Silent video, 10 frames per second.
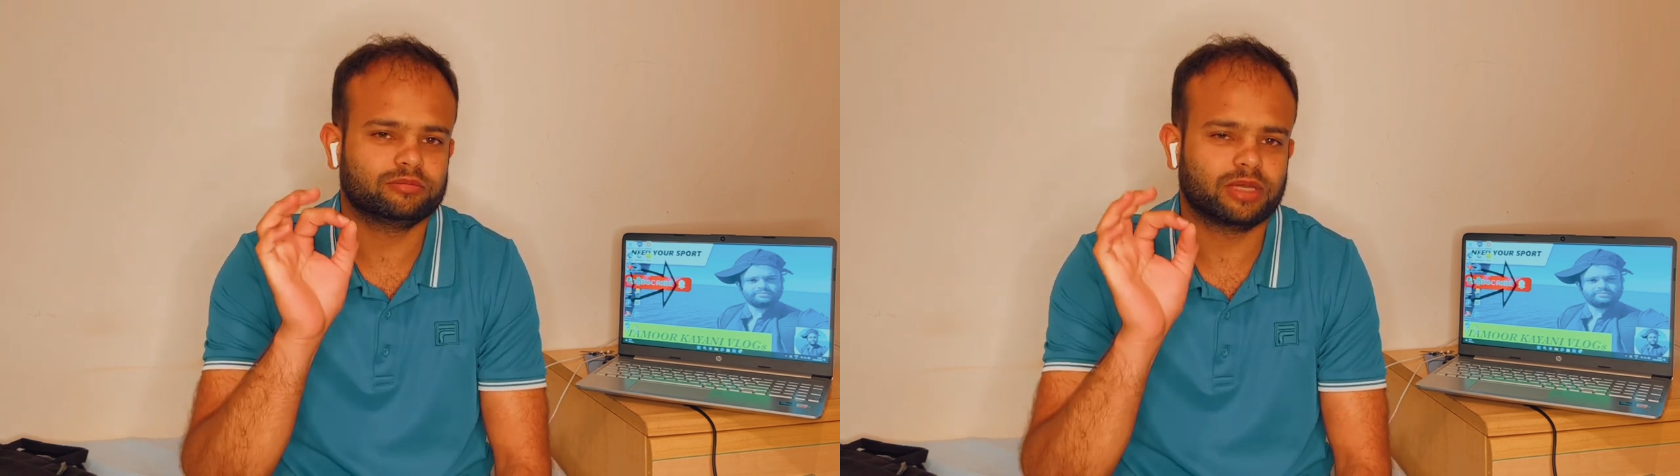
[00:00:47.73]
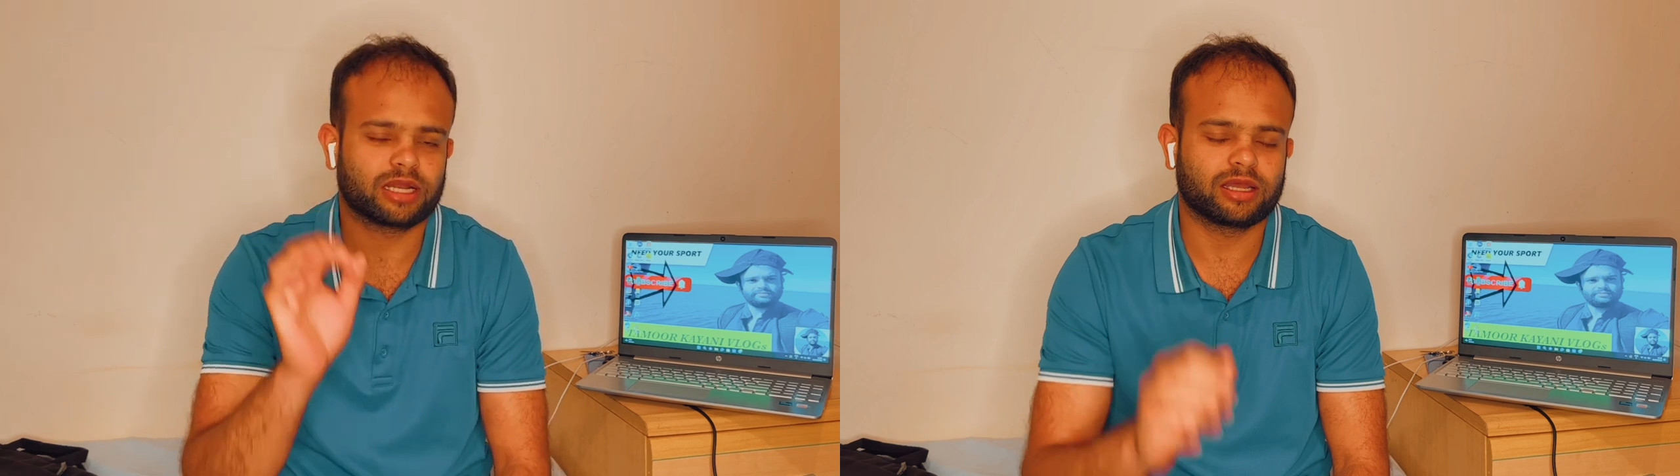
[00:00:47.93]

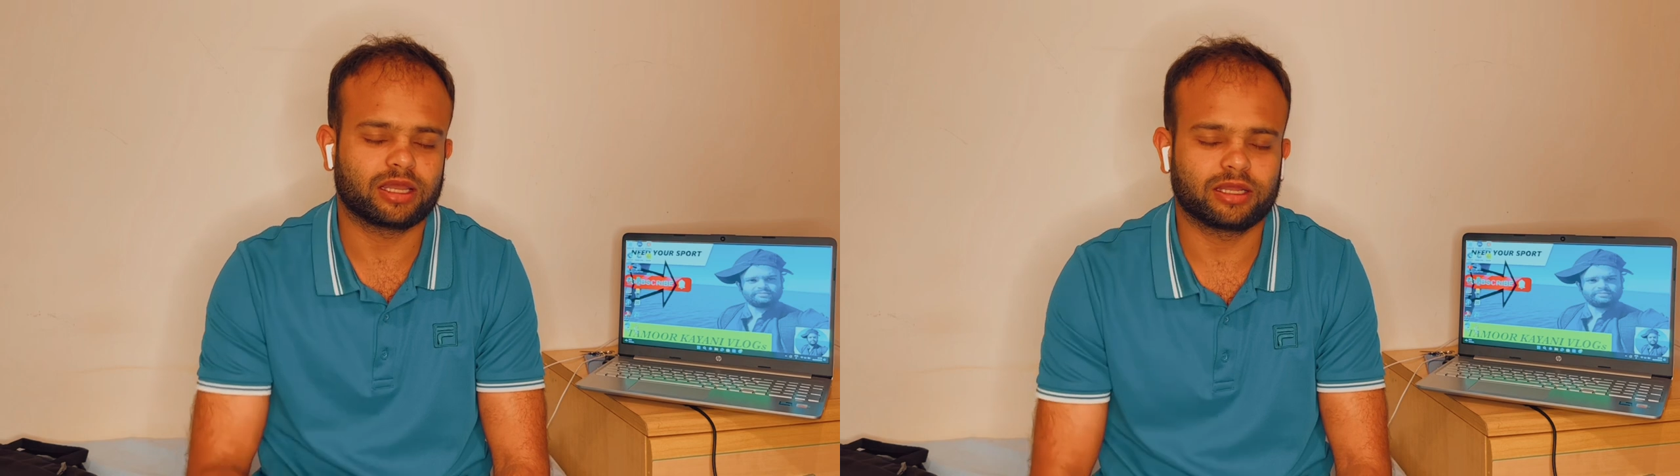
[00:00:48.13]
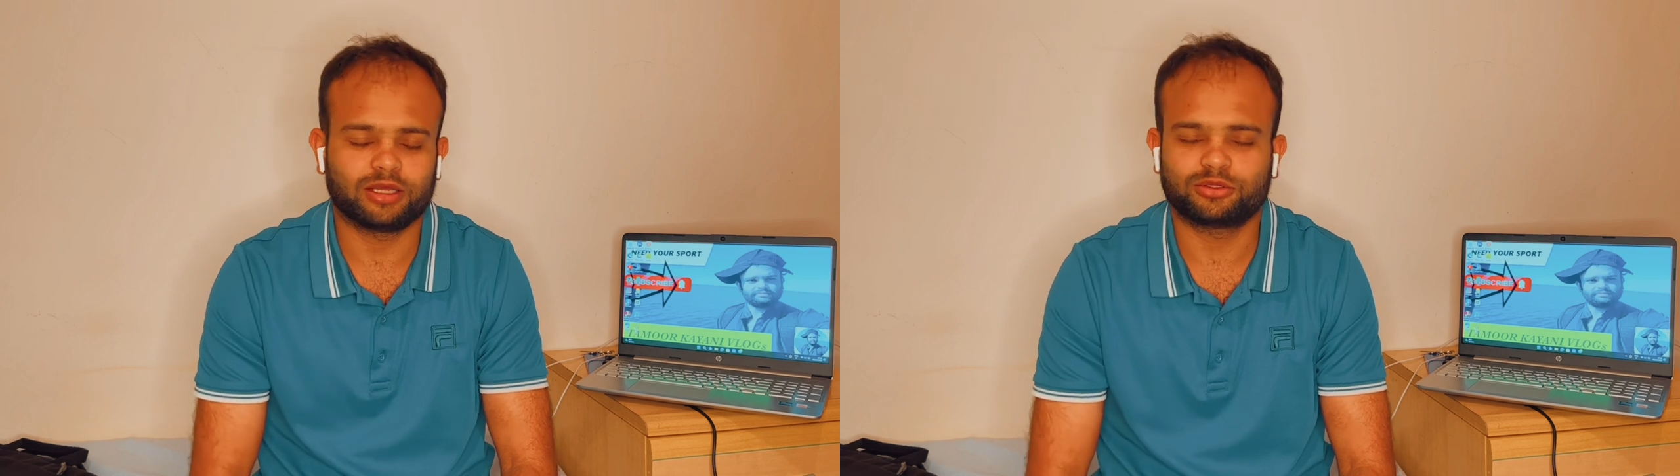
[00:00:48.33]
बेल का
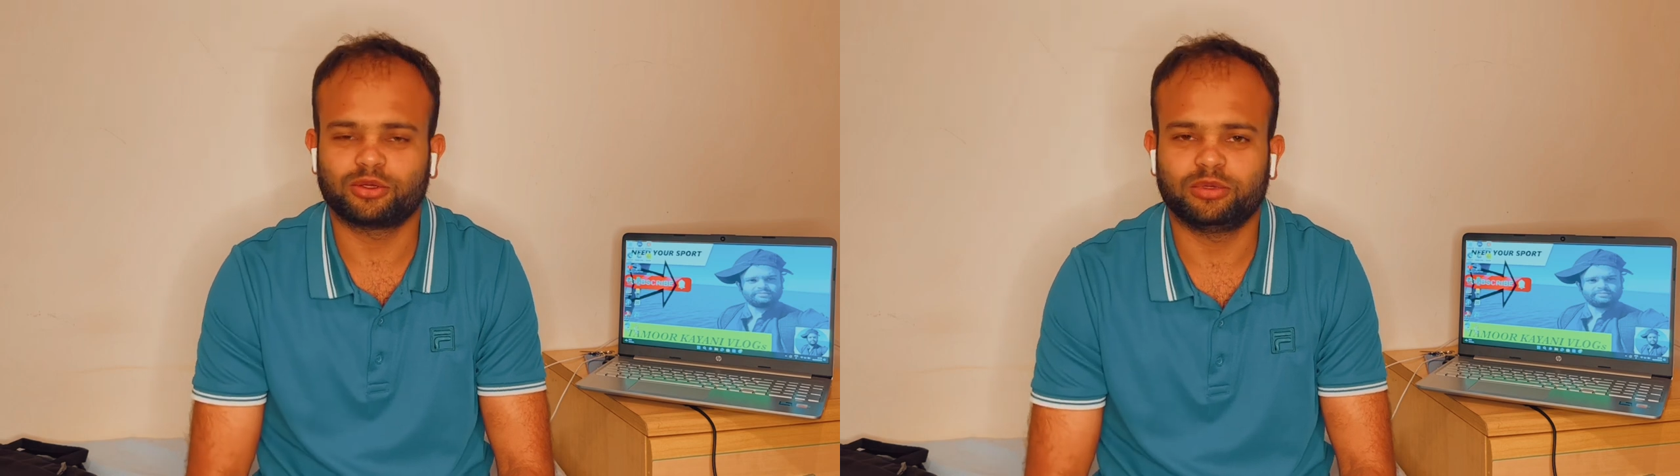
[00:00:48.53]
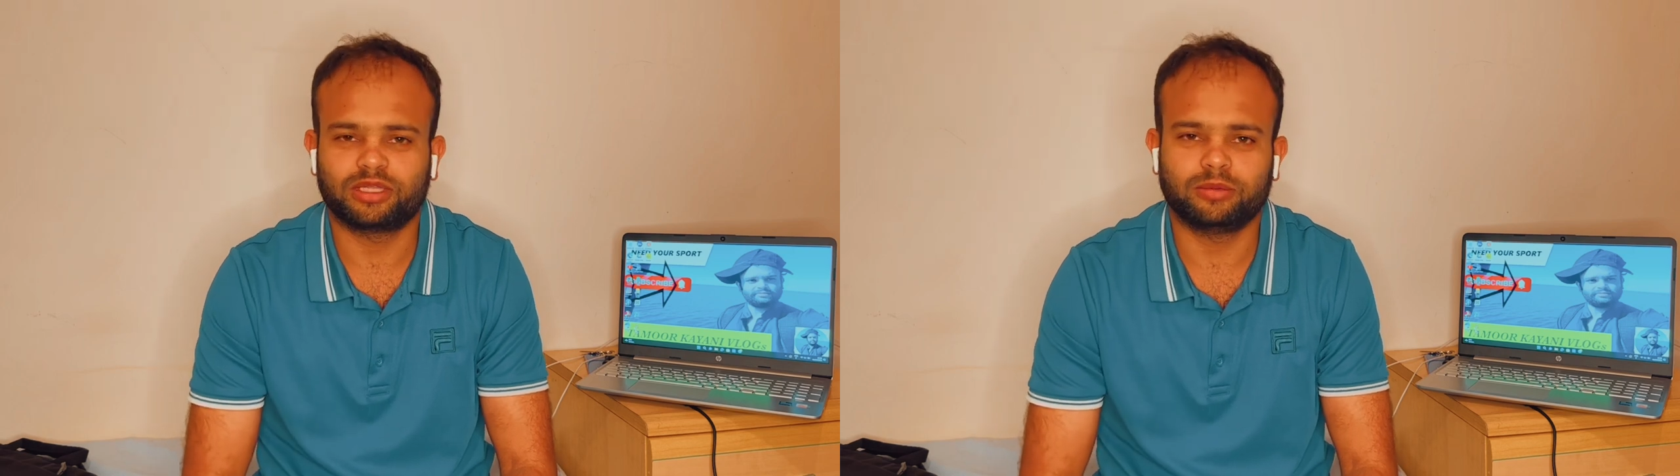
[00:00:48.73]
आइकन है उसको
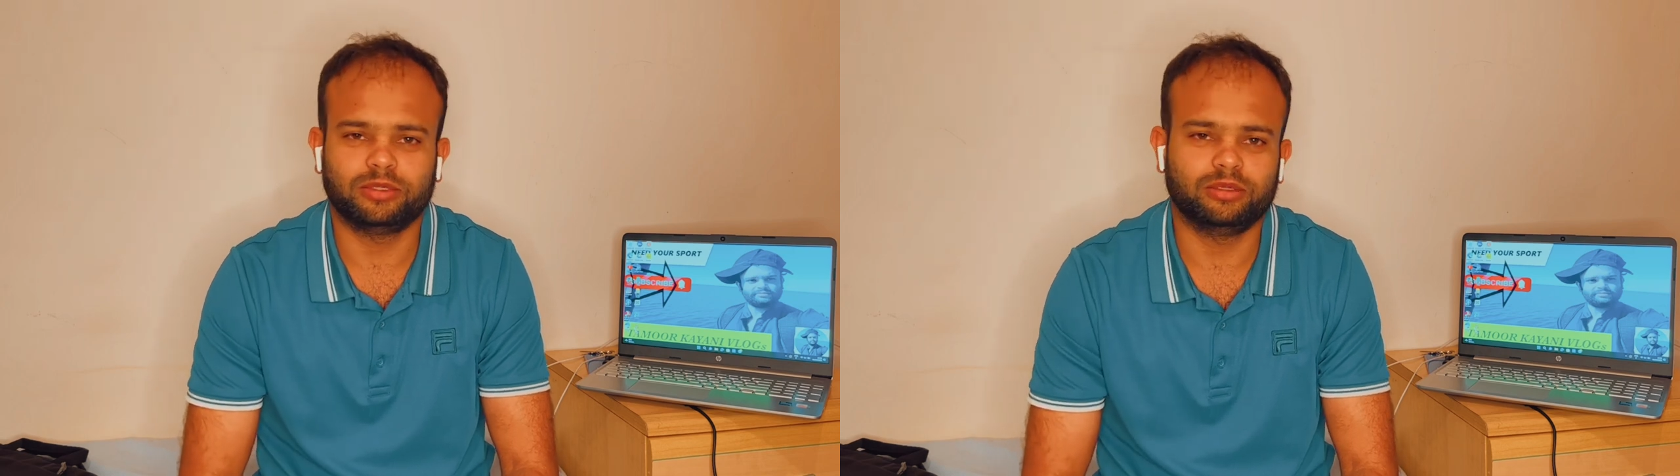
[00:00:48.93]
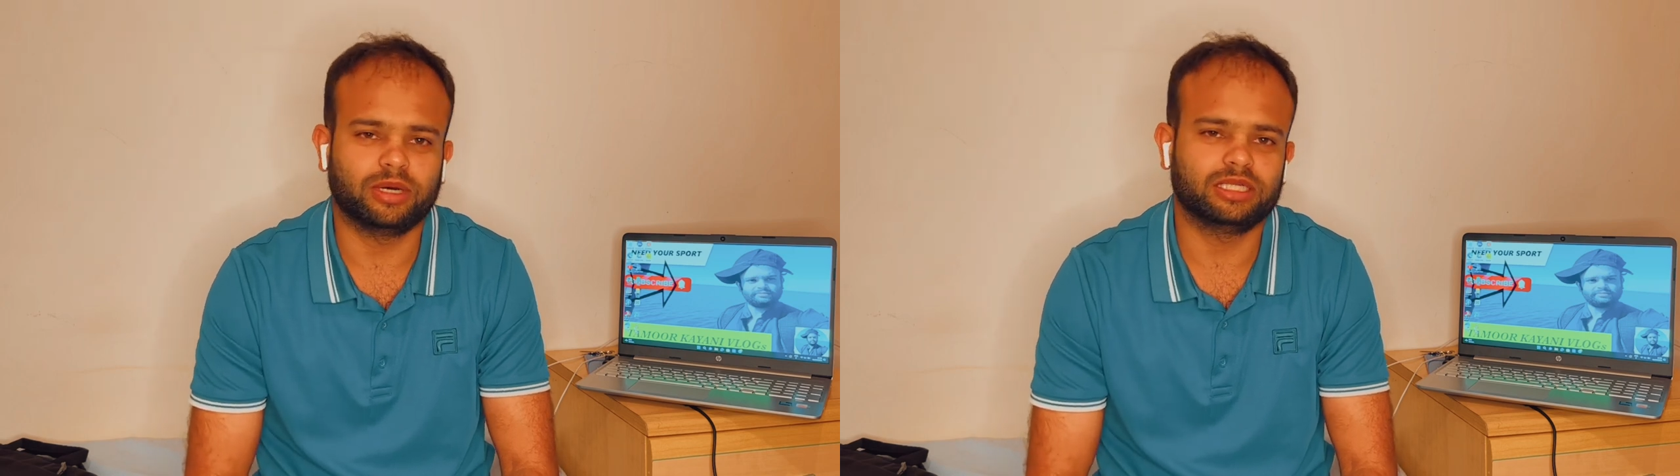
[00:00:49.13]
भी
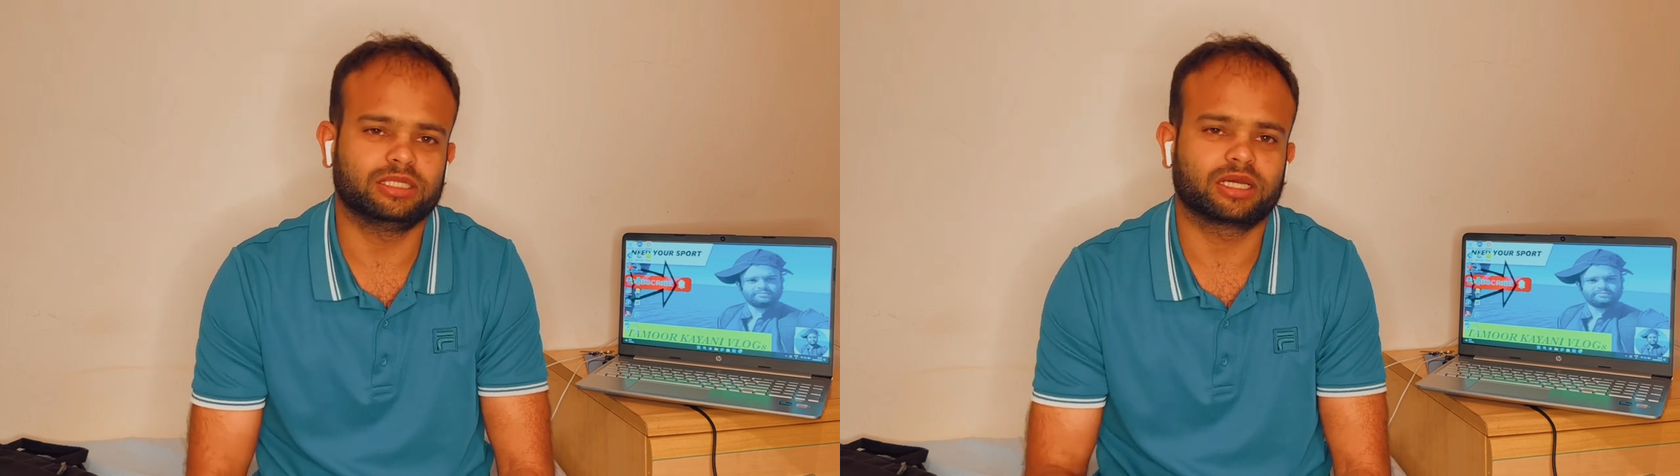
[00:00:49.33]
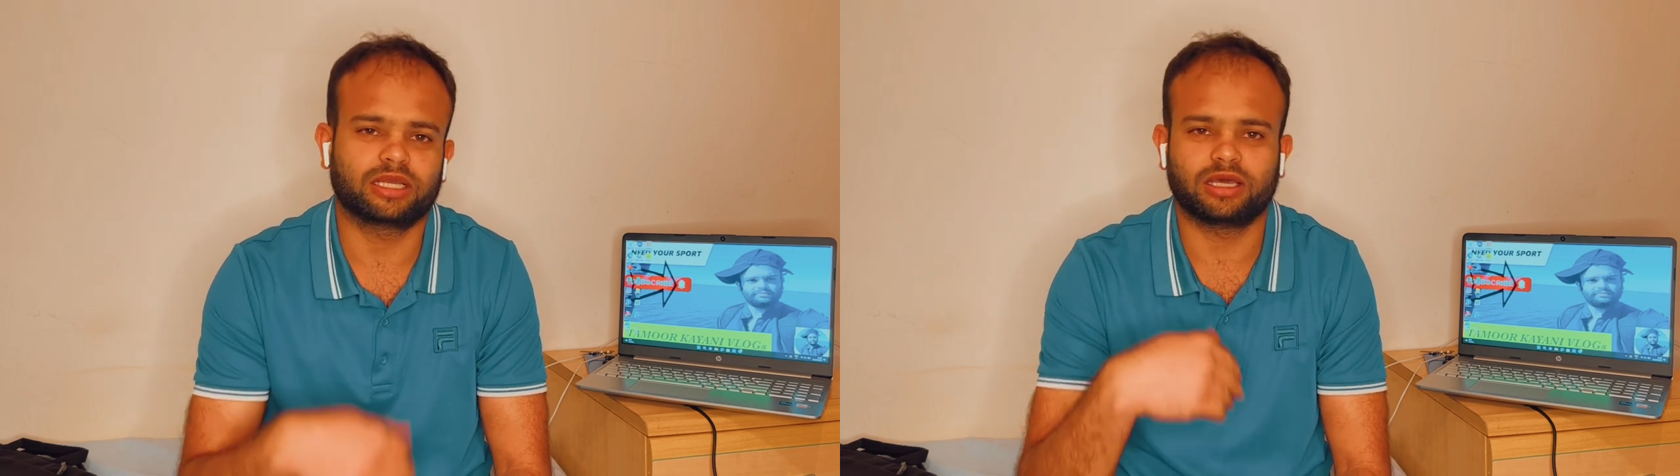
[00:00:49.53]
दबा दें
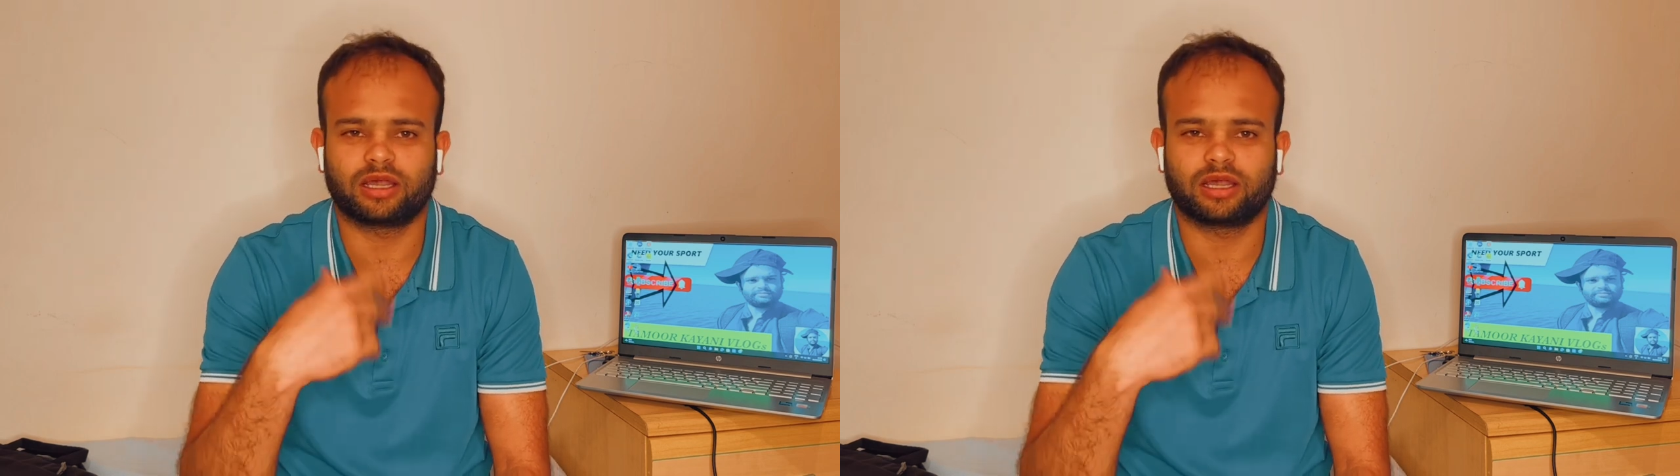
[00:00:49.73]
ताकि